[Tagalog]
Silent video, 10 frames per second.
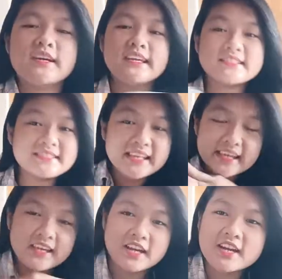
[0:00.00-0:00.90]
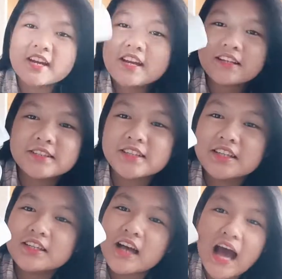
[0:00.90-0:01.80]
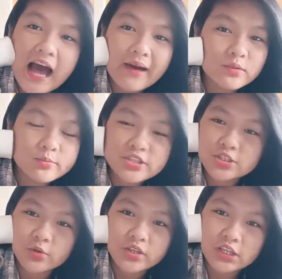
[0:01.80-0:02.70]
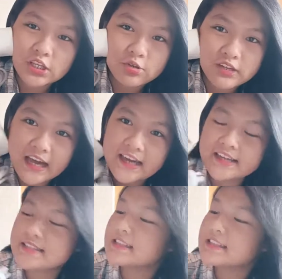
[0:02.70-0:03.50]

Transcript: it's here. I will be showing you guys